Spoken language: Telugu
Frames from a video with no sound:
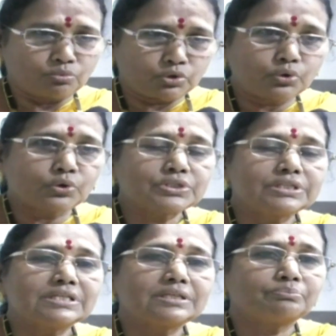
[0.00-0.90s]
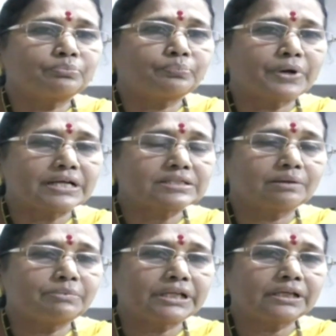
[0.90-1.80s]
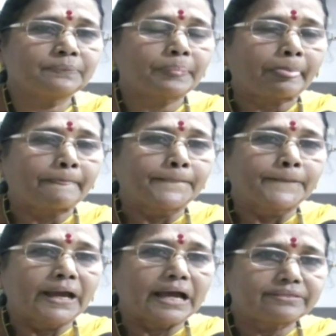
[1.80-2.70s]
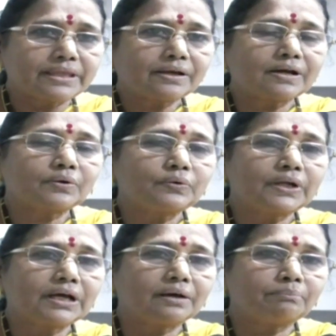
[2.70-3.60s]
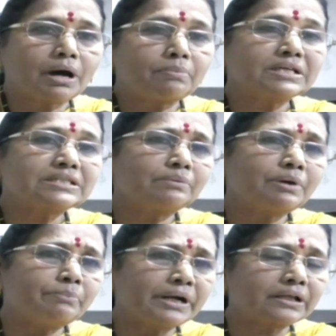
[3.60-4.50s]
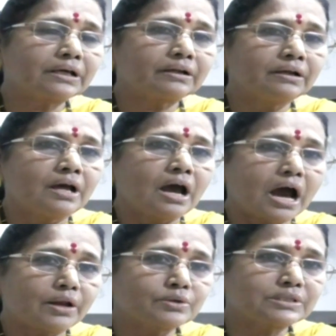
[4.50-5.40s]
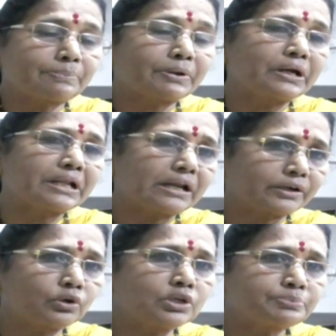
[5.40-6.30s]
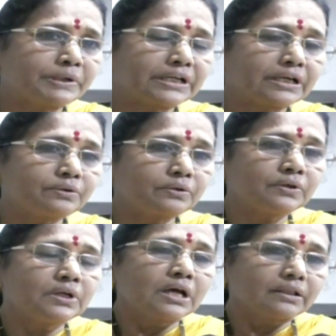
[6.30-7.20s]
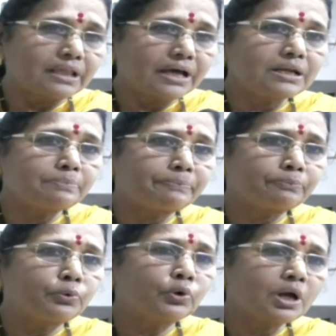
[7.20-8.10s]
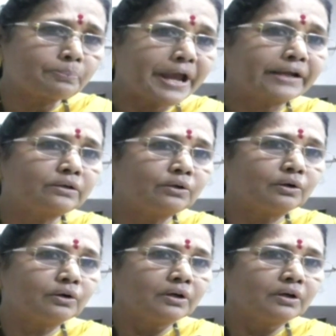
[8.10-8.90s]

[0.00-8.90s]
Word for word: ముందుకొచ్చింది పార్స్ కమిటీ అంతేకాకుండా బాబాసాహెబ్ అంబేద్కర్ ఆ రోజు సెపరేట్ ఎలక్ట్రోడ్స్ పెట్టారు దాన్ని పూనా ప్యాక్ట్లో